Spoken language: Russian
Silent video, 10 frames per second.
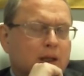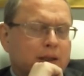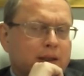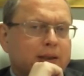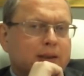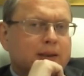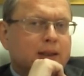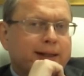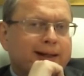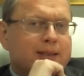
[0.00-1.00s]
Я иногда
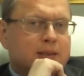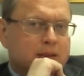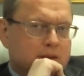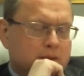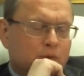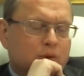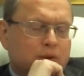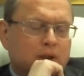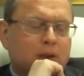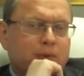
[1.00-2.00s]
ходить не мог,
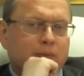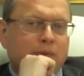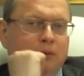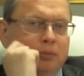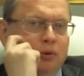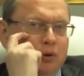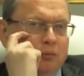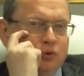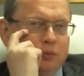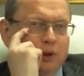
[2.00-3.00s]
так мне было плохо.
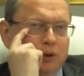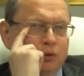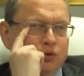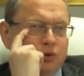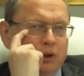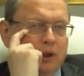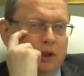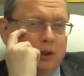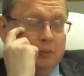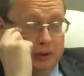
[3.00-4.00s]
Может, меня тоже
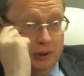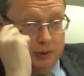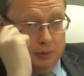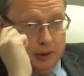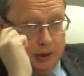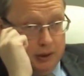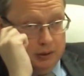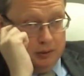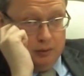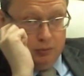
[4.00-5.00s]
пыталась
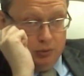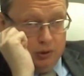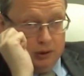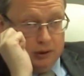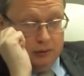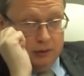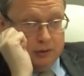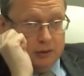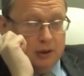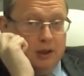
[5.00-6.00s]
проклятая губуха отравить.